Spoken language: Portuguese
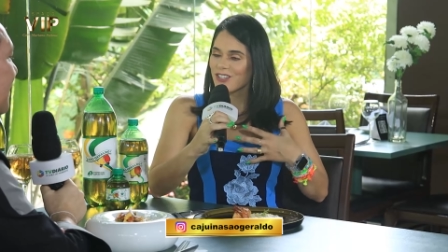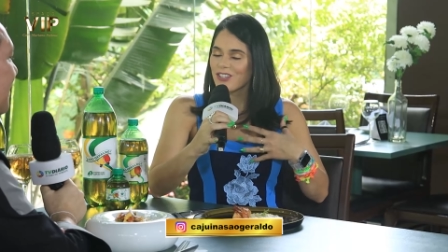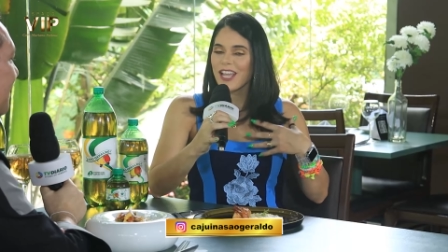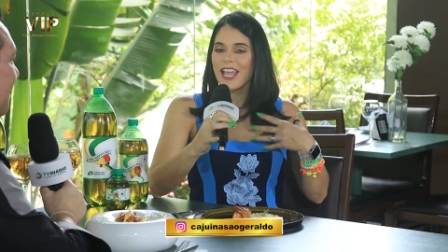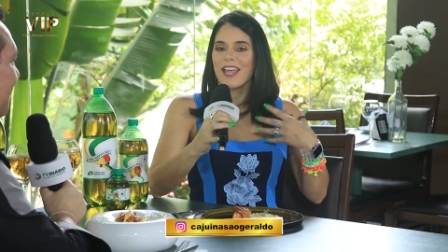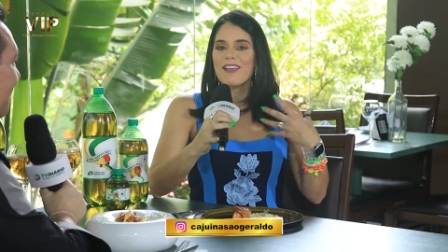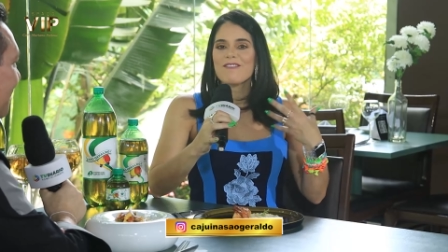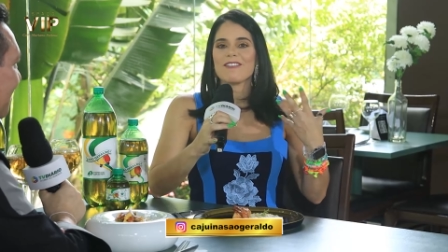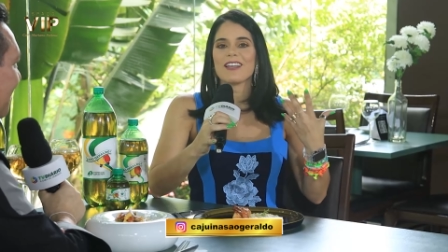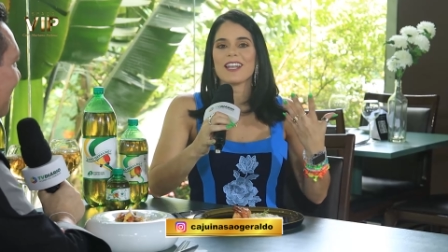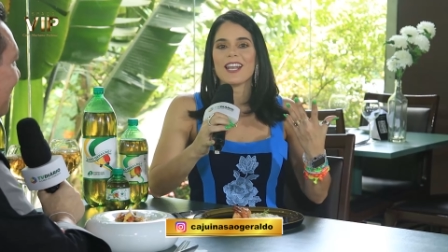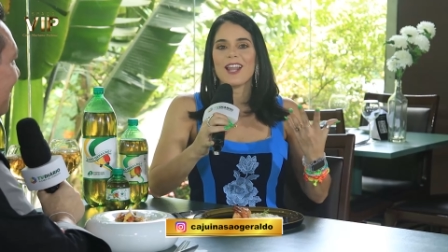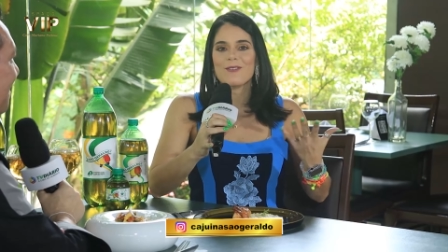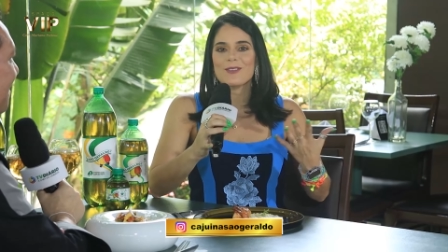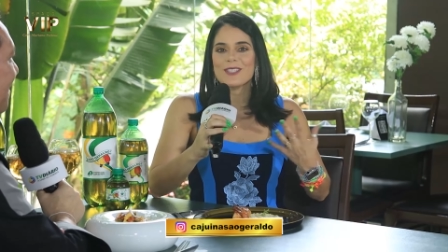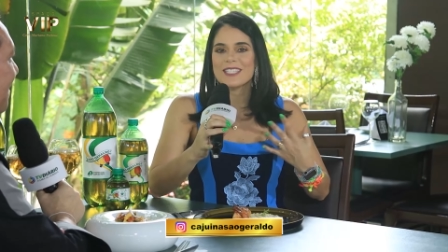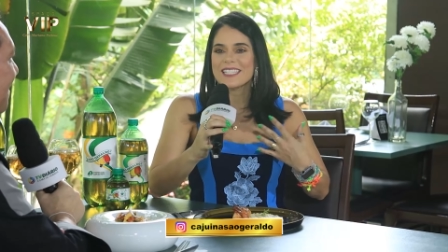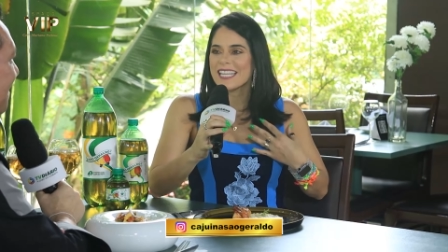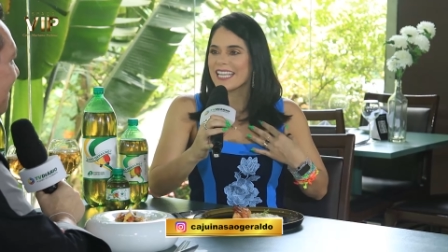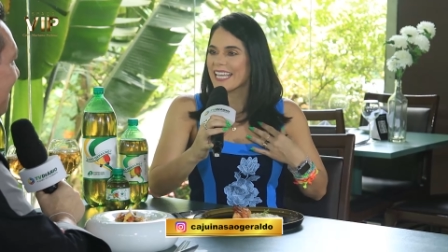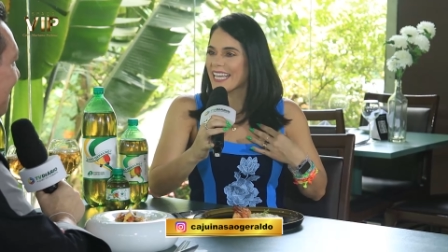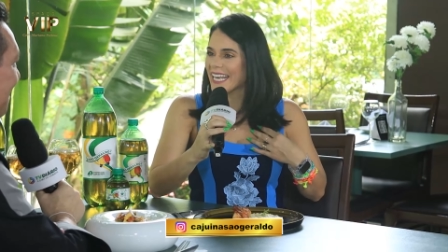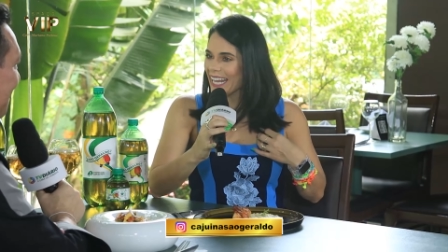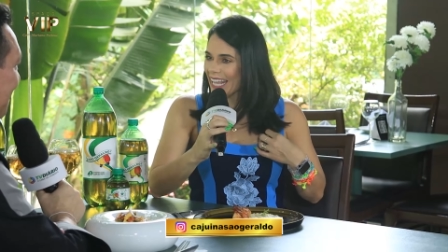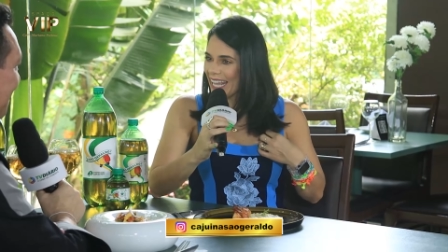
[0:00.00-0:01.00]
de revelar os
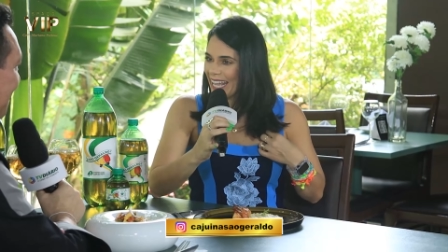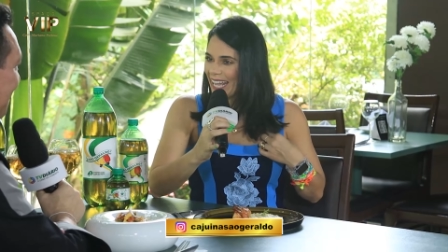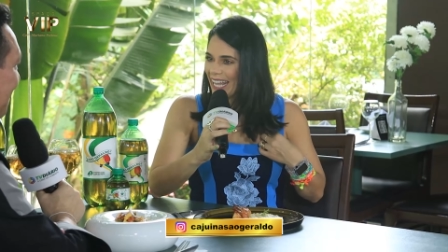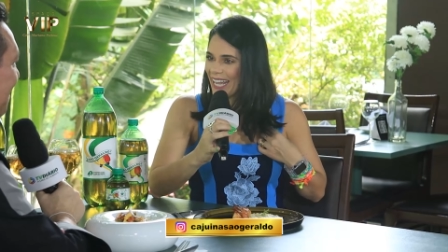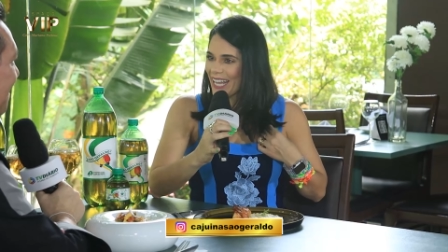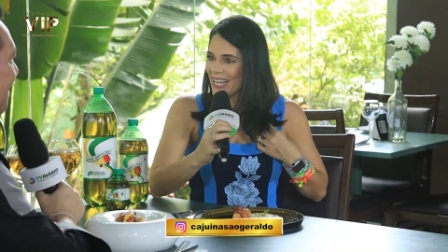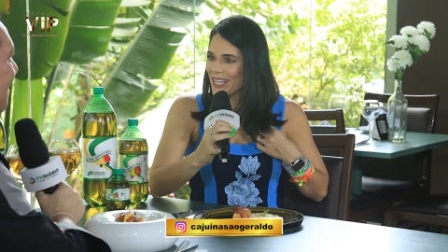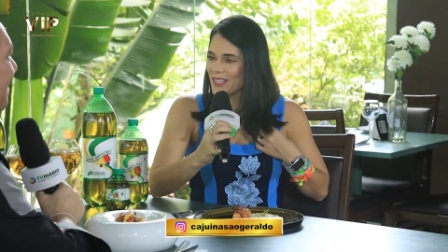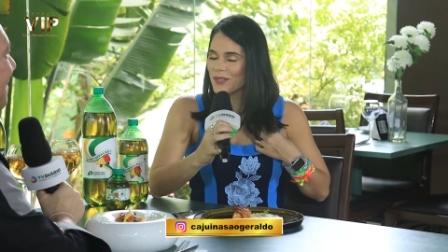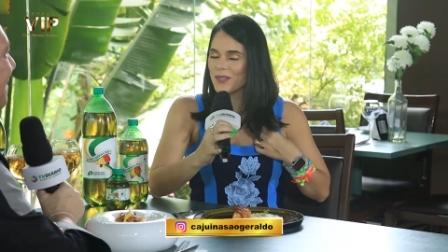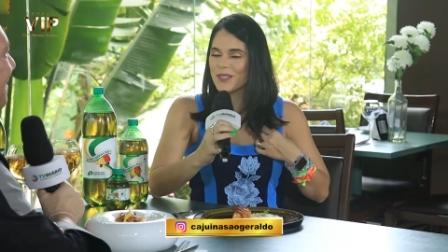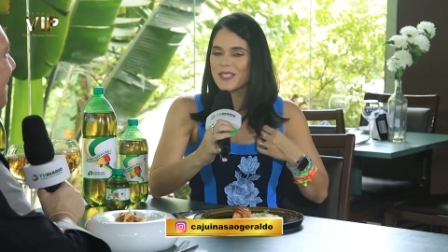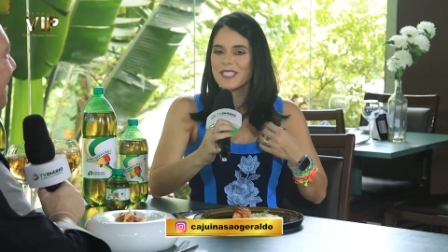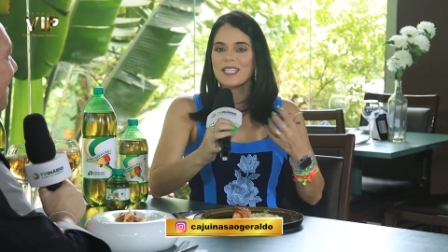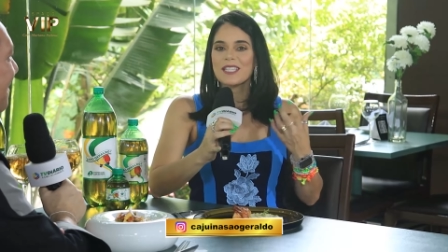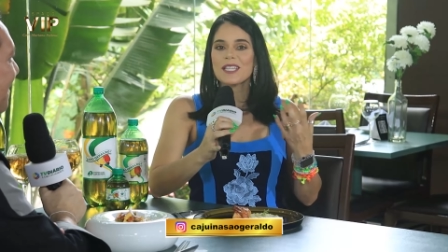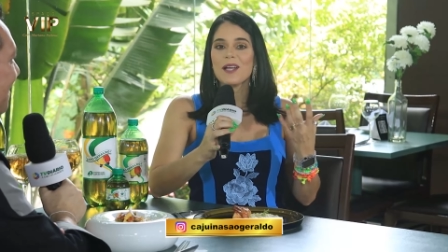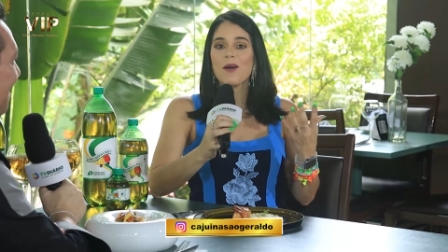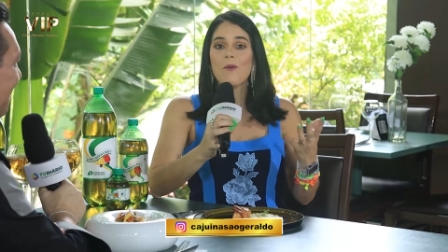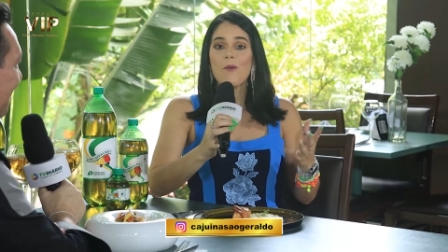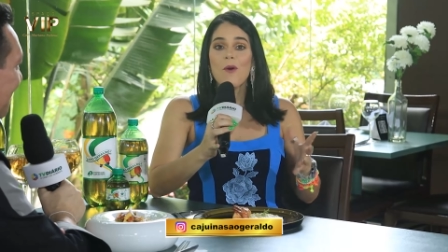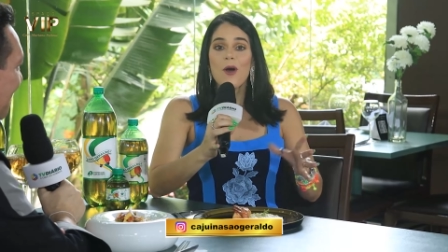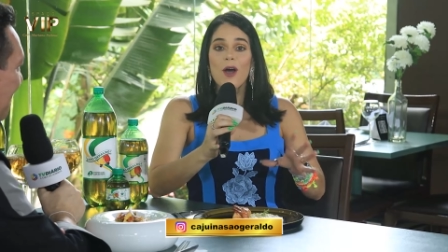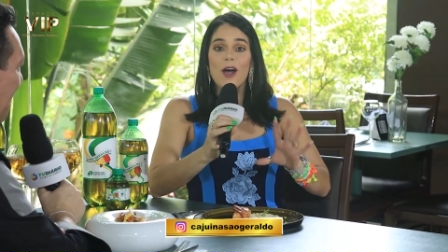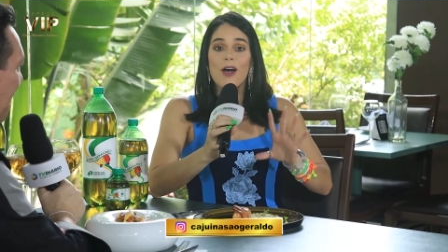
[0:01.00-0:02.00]
segredos.
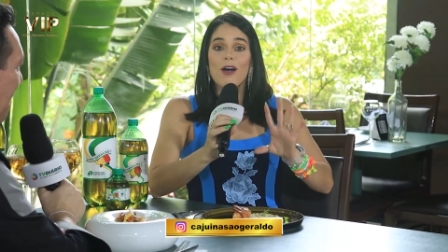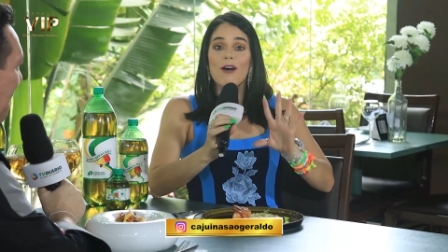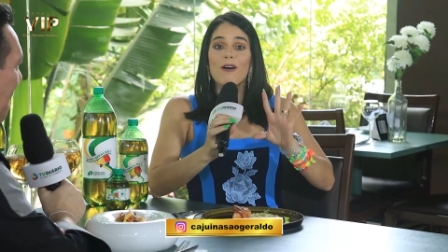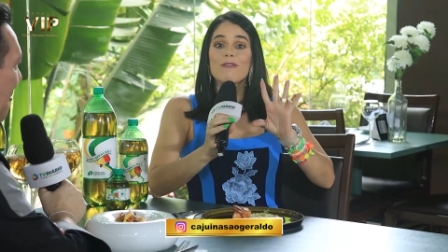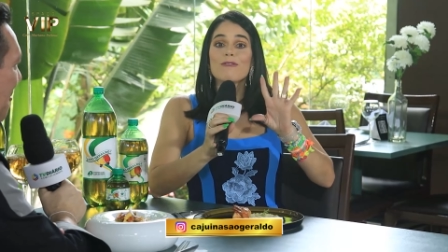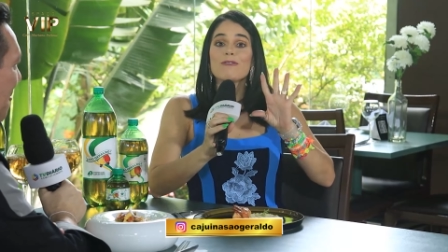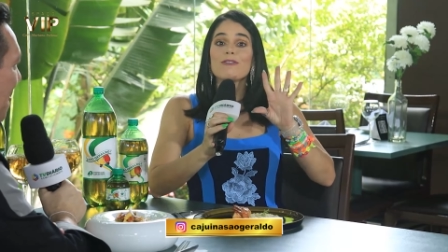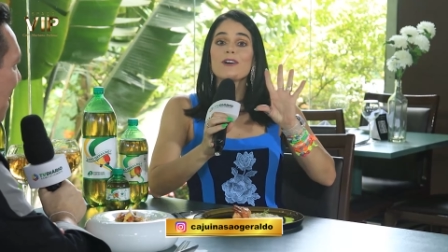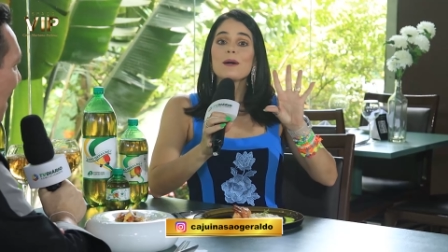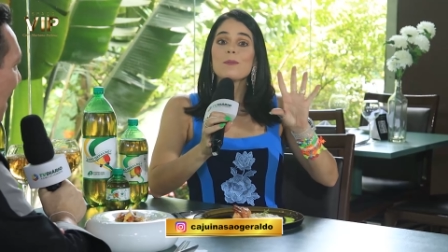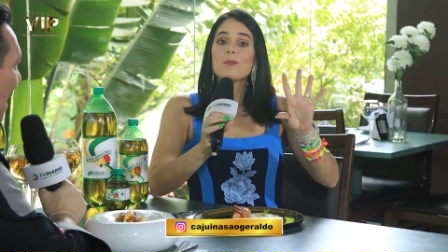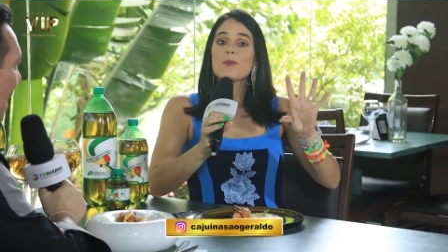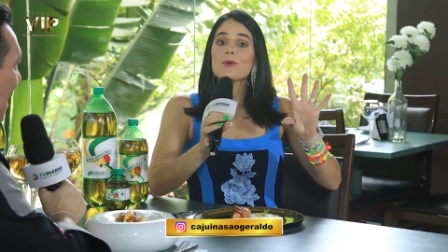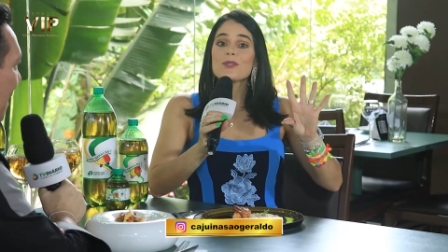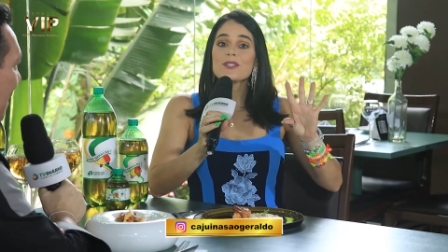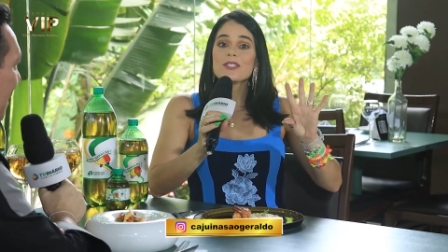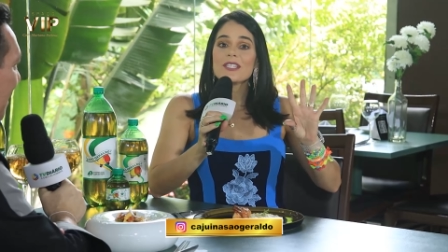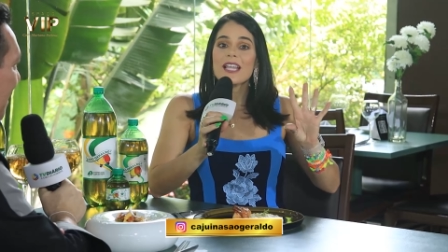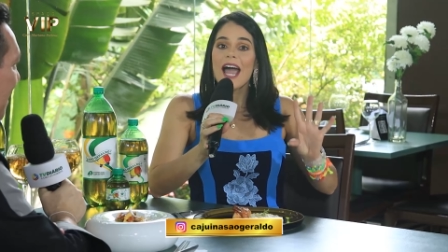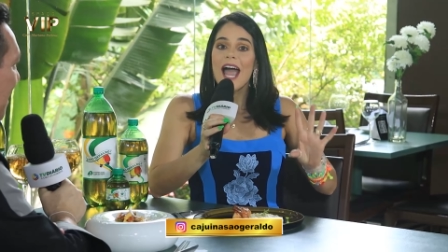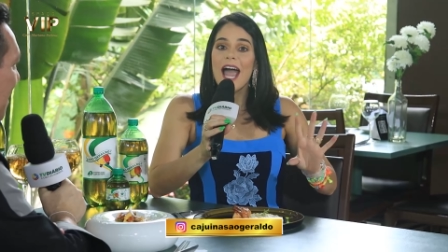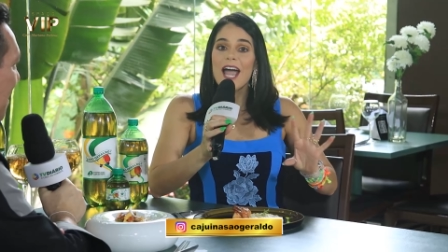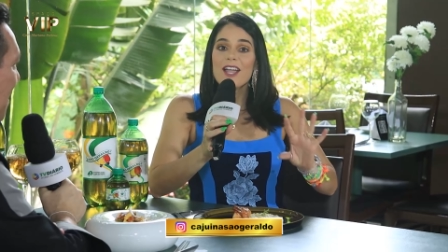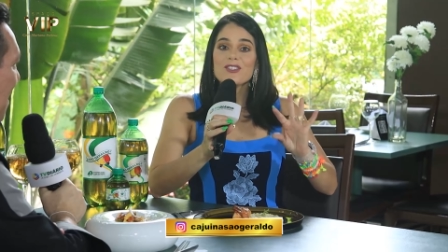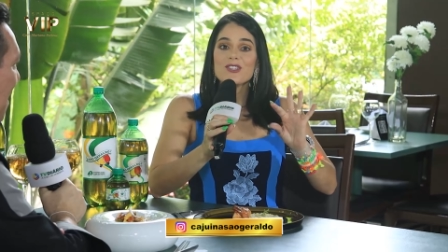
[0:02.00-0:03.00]
Então, vamos
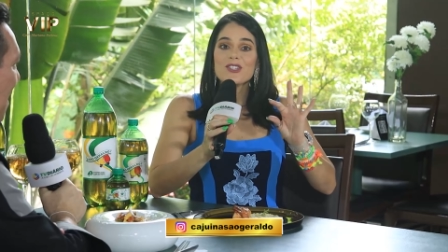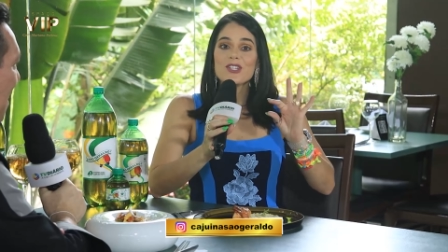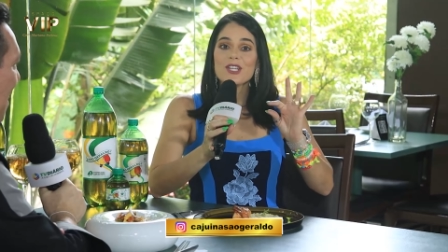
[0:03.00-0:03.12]
dar